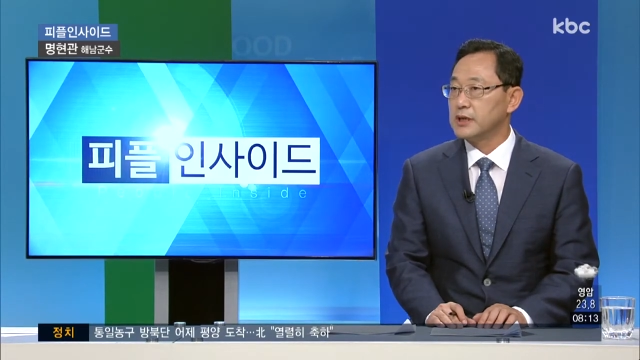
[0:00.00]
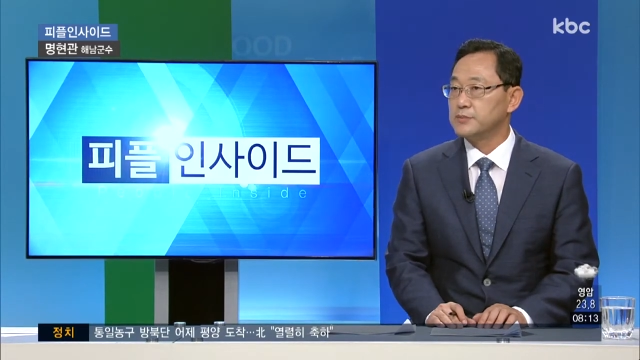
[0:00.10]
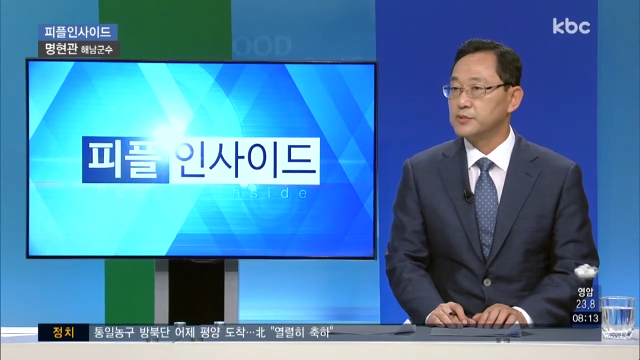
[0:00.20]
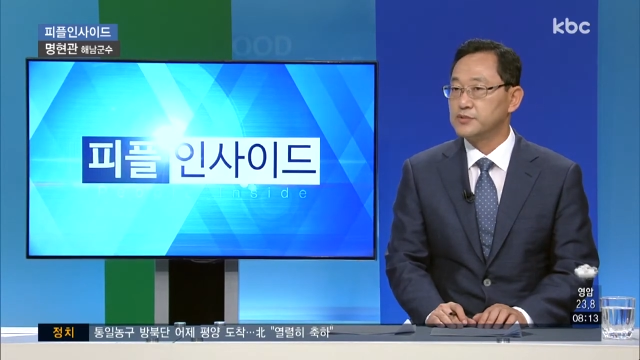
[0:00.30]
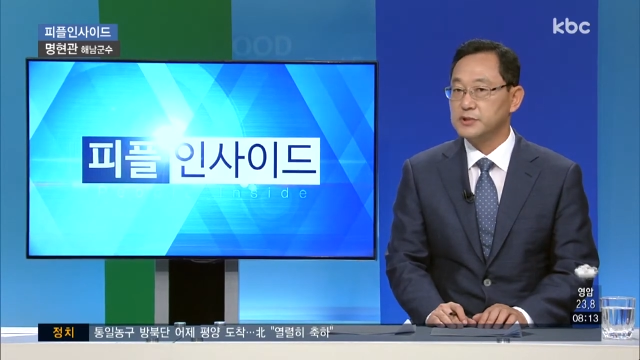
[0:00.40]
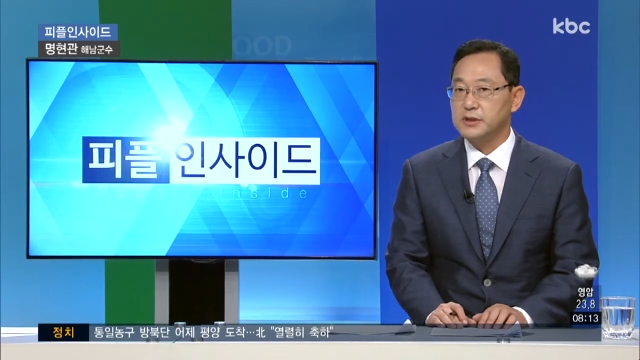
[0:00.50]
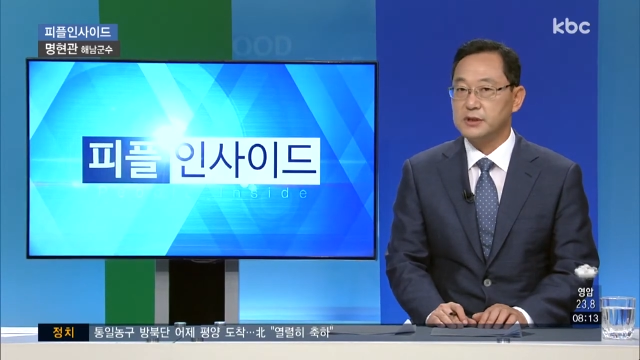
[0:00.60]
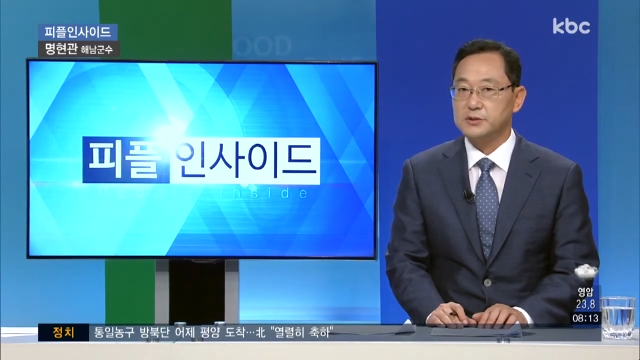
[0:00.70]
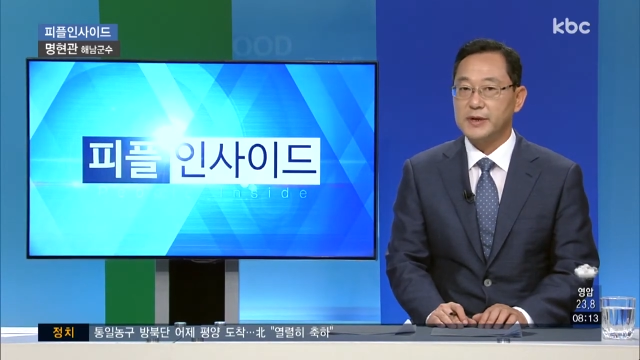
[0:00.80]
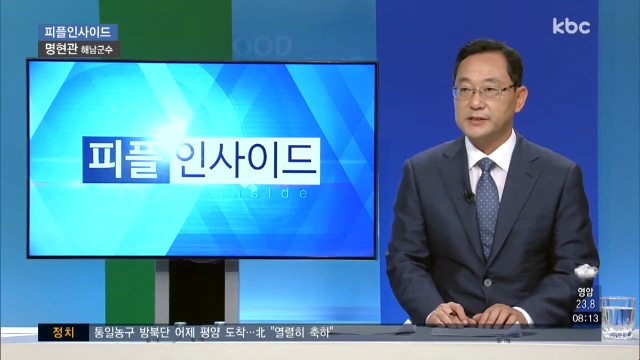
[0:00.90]
해남
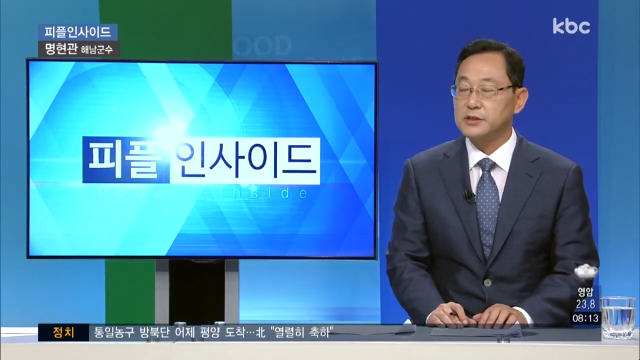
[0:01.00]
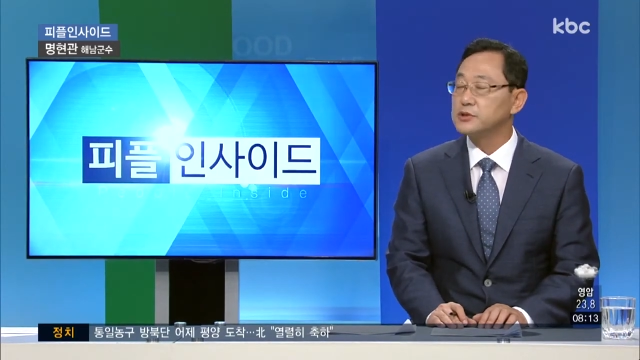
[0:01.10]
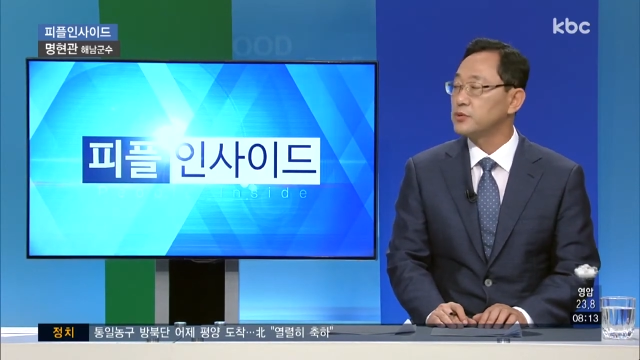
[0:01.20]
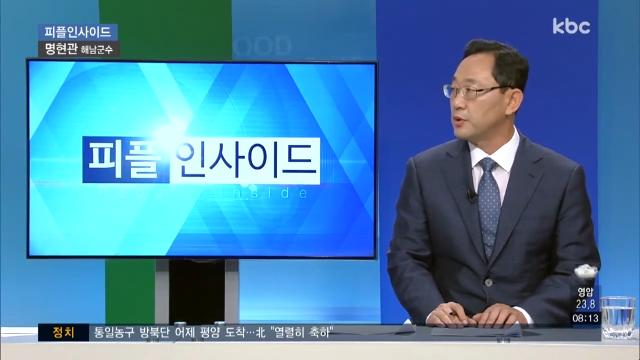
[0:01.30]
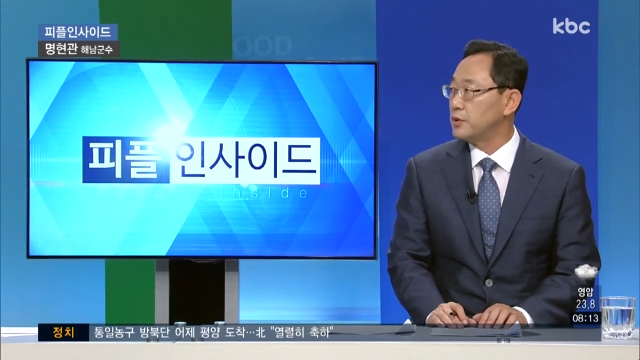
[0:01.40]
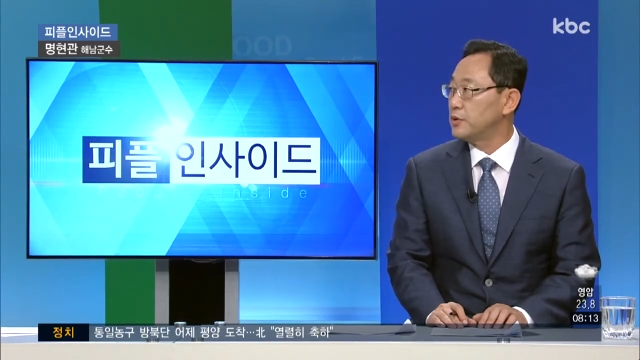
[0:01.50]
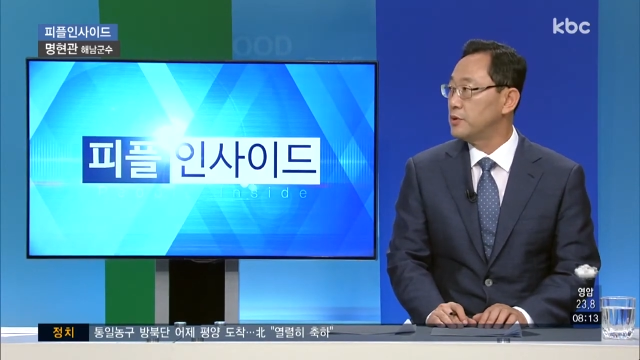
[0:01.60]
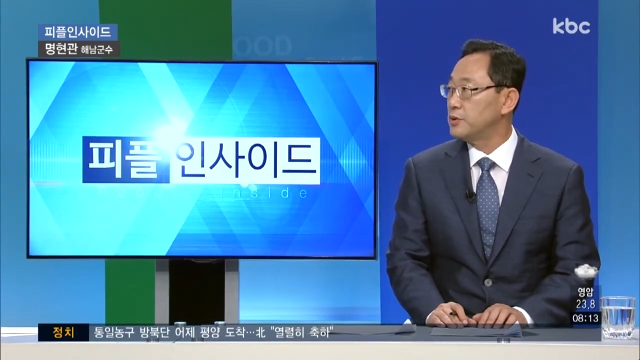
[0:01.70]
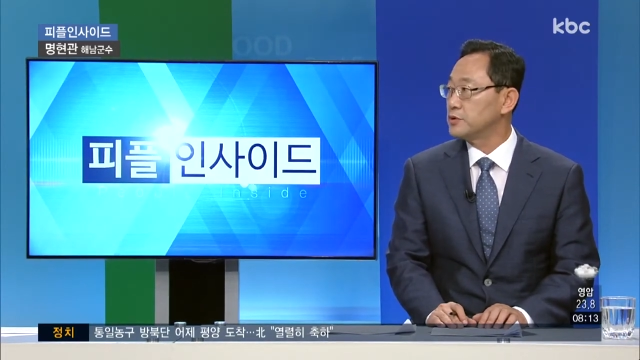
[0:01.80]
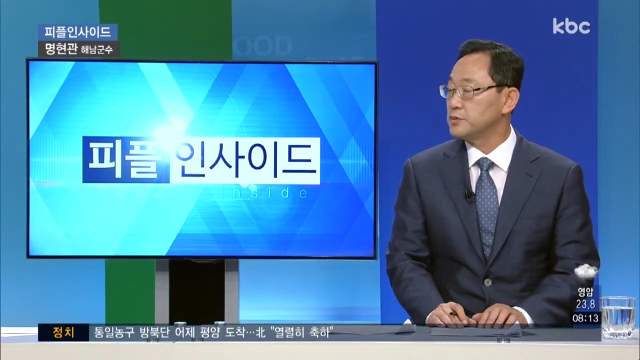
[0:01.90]
군정을 좀 안정적으로
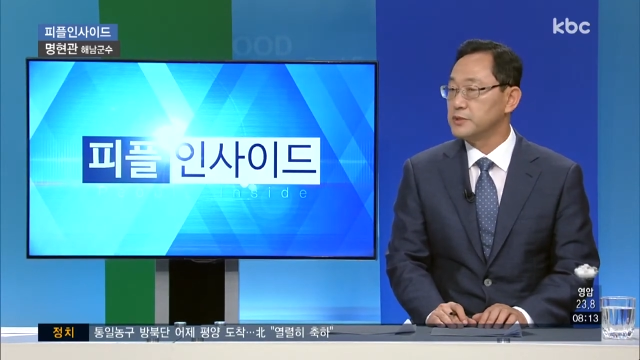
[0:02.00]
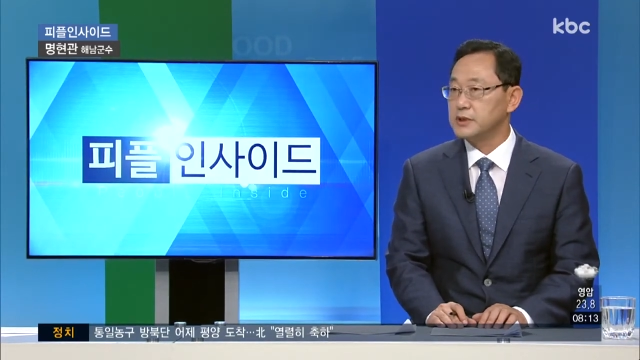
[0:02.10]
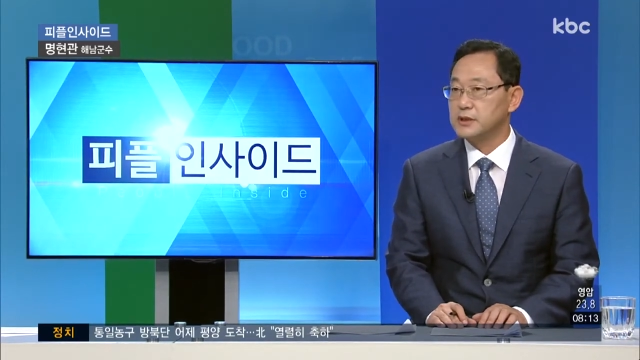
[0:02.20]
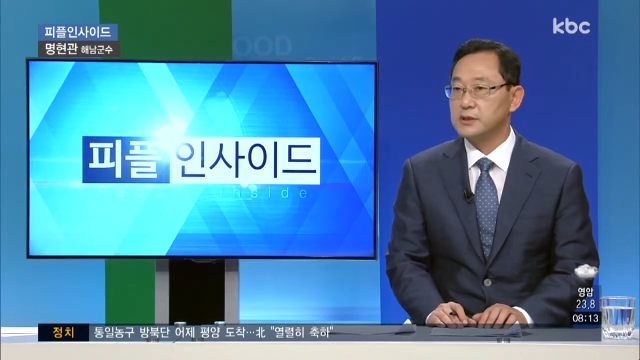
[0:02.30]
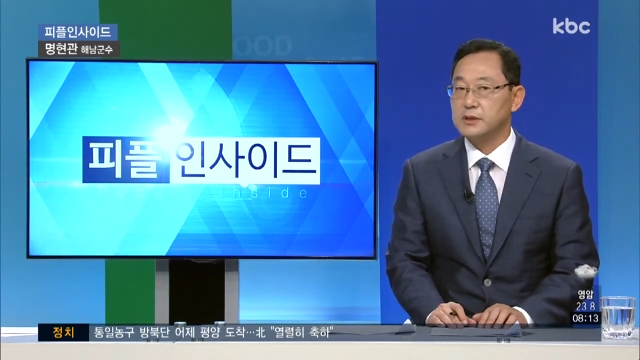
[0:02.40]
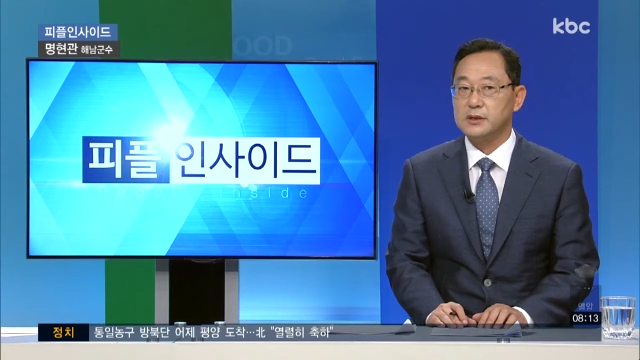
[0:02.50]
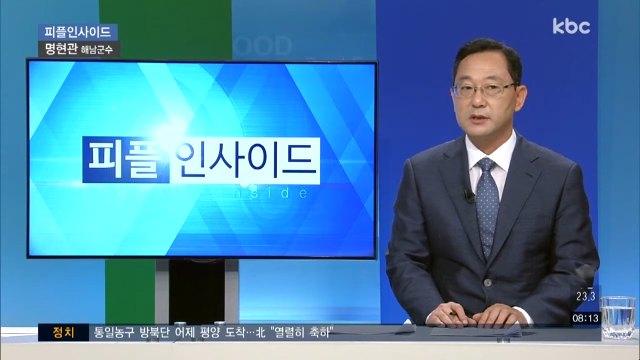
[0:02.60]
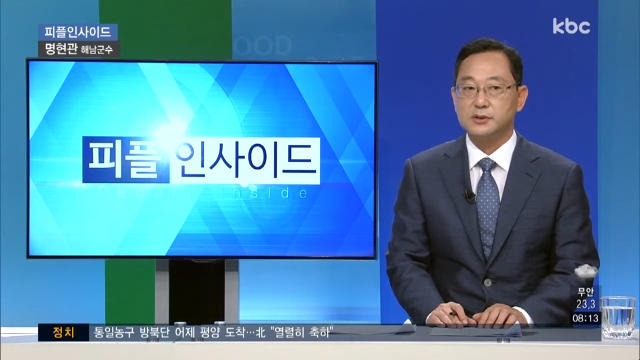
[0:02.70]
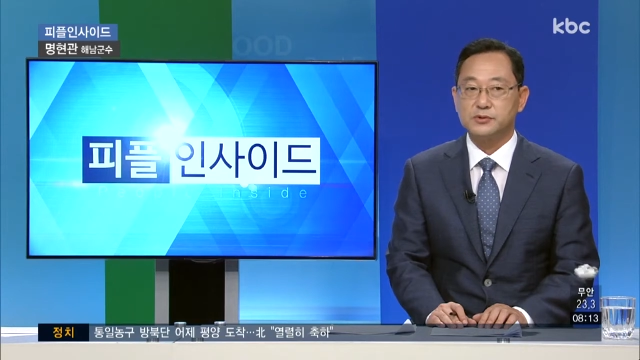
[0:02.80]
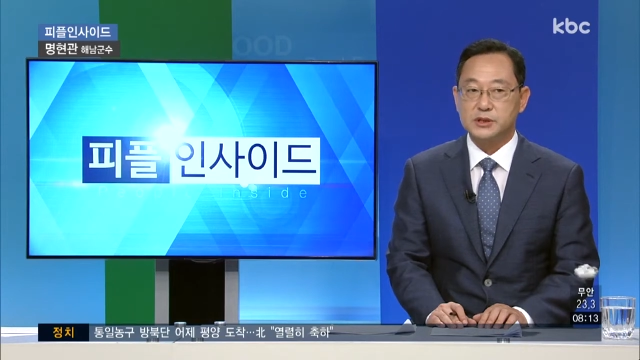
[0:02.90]
좀
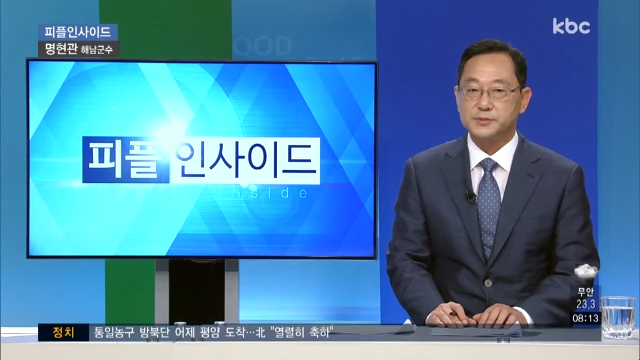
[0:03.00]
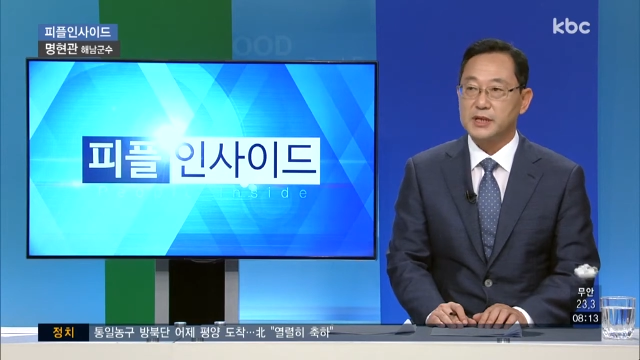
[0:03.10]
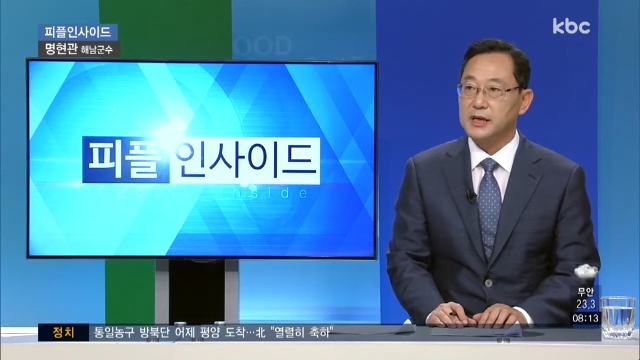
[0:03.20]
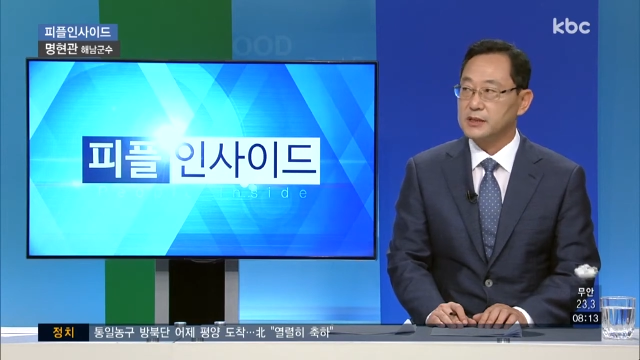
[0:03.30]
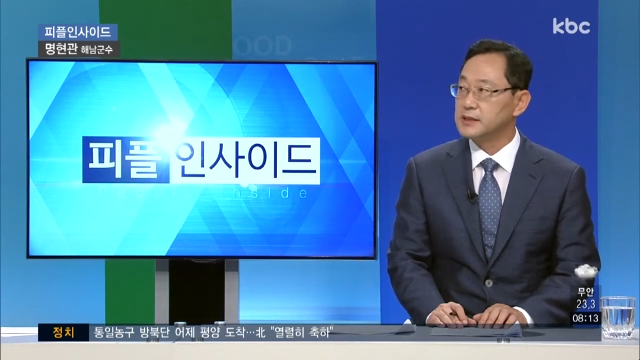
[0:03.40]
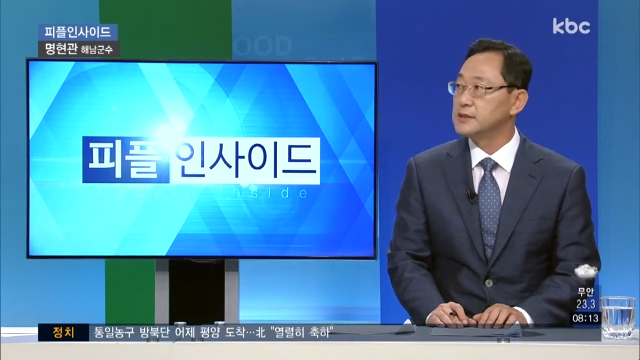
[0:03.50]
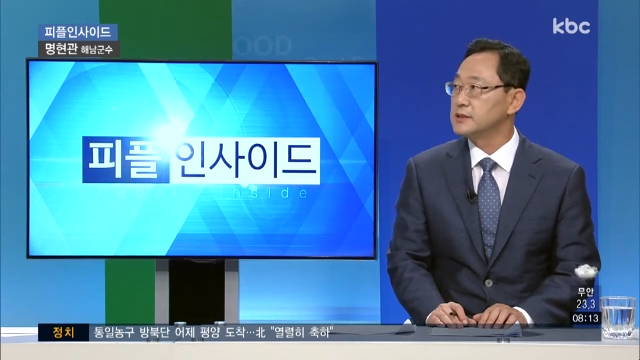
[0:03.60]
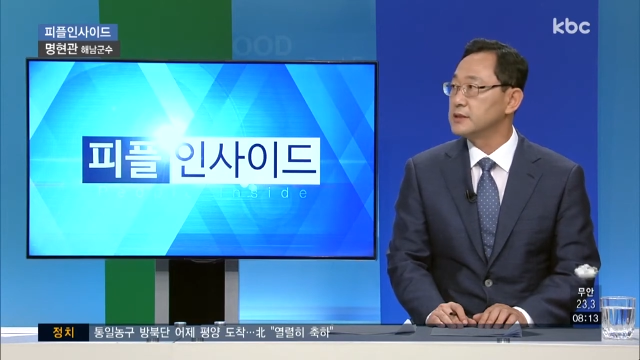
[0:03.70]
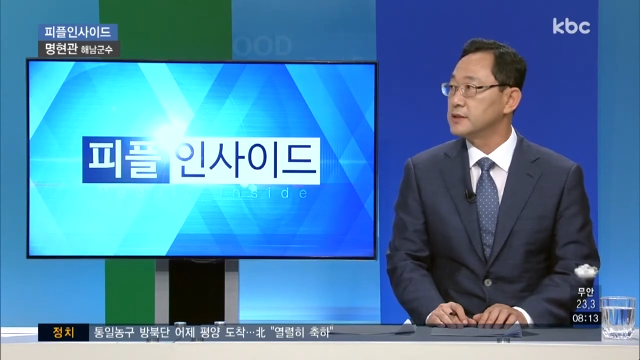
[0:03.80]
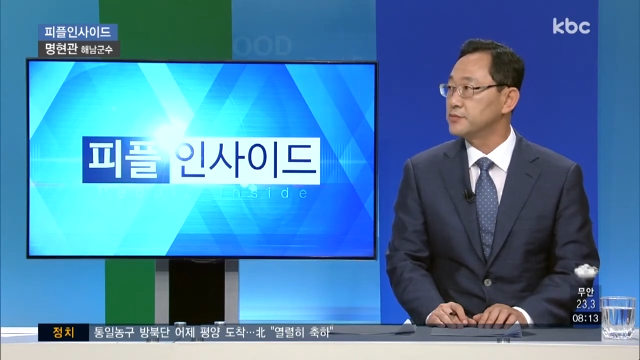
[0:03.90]
이끌어 주십사 이런